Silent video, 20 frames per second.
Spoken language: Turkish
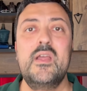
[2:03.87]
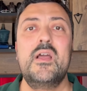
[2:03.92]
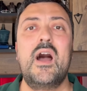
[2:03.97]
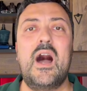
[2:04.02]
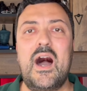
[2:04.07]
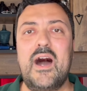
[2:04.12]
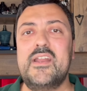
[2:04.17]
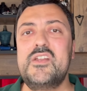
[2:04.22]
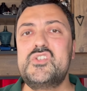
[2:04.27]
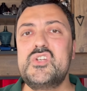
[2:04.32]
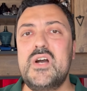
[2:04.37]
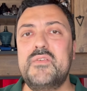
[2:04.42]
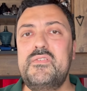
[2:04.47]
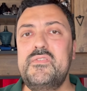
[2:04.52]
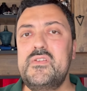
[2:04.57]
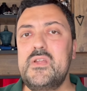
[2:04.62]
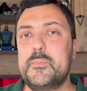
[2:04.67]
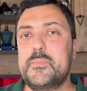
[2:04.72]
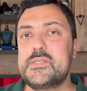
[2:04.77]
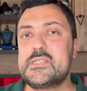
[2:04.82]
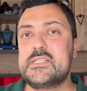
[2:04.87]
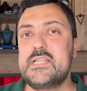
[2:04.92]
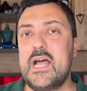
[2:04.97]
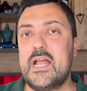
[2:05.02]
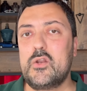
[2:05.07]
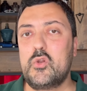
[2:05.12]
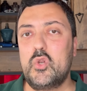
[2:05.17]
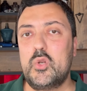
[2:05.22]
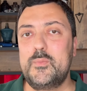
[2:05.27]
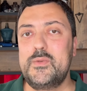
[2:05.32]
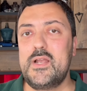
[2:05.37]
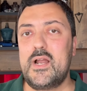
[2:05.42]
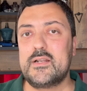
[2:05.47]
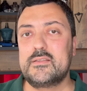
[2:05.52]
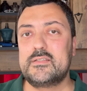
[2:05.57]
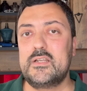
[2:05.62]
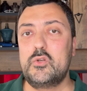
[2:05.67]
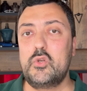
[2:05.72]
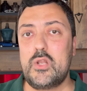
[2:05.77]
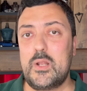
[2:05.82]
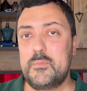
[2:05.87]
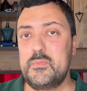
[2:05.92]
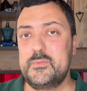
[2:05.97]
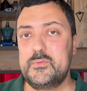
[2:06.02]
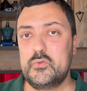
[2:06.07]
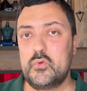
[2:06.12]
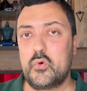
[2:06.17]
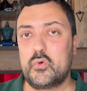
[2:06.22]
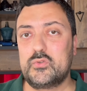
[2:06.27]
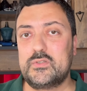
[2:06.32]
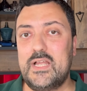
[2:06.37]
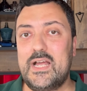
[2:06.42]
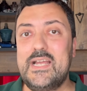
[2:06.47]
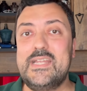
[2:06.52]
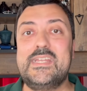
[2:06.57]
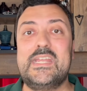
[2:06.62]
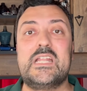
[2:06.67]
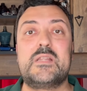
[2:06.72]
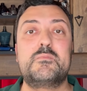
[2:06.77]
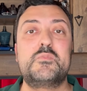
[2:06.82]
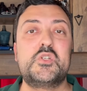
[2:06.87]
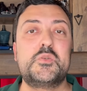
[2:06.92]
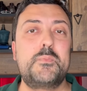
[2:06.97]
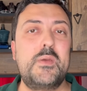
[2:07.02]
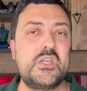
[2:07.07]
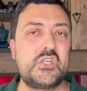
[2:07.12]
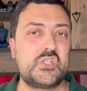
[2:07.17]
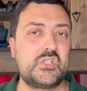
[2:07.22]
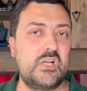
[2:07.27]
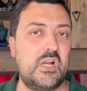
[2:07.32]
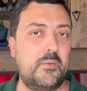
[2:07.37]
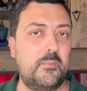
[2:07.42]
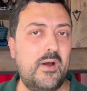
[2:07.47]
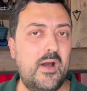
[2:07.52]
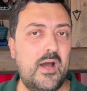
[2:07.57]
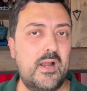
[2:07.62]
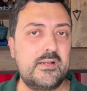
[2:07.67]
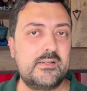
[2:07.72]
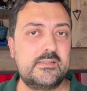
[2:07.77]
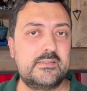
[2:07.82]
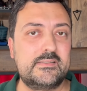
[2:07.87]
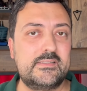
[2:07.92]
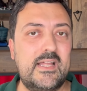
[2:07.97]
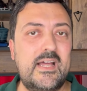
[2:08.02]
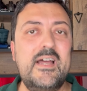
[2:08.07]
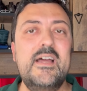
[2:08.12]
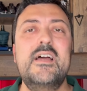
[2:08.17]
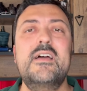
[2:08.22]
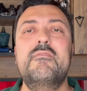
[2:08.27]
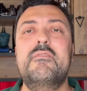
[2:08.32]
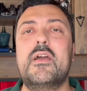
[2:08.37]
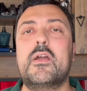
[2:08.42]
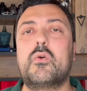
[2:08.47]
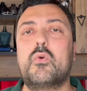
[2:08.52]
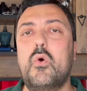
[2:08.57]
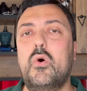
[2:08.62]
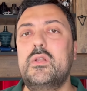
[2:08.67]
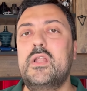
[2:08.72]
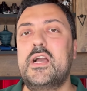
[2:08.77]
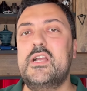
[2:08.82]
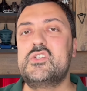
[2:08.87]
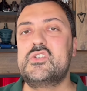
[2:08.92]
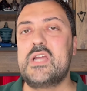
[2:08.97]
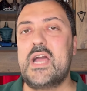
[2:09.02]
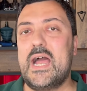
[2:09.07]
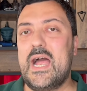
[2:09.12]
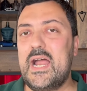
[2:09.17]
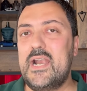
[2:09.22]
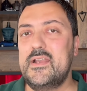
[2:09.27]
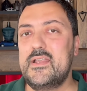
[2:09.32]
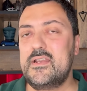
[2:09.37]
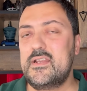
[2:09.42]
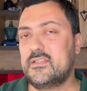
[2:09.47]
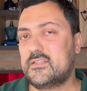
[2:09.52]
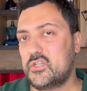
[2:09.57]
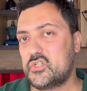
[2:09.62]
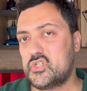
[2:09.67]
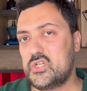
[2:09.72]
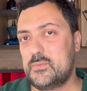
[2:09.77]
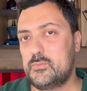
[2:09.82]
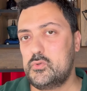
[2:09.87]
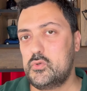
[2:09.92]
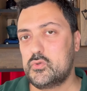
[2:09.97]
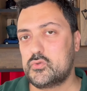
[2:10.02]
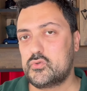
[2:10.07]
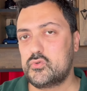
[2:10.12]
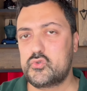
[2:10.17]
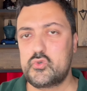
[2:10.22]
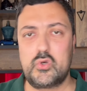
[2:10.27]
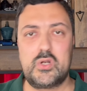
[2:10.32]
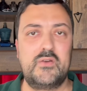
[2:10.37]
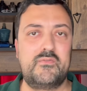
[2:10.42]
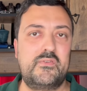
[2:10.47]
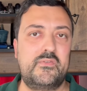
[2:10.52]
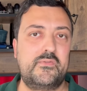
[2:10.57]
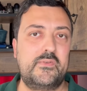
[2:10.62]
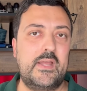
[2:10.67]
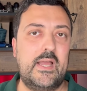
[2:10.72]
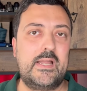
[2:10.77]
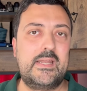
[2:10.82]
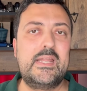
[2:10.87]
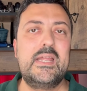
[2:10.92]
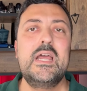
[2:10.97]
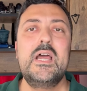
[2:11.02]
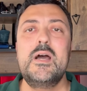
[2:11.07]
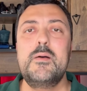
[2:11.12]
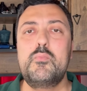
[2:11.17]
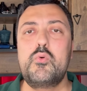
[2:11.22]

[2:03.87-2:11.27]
Ayrıca hafif yapısı da ergonomiyi arttıran önemli bir nokta 75 gram ağırlığında ve kolayca her yere taşıyabiliyorsunuz. Çok hafif yani.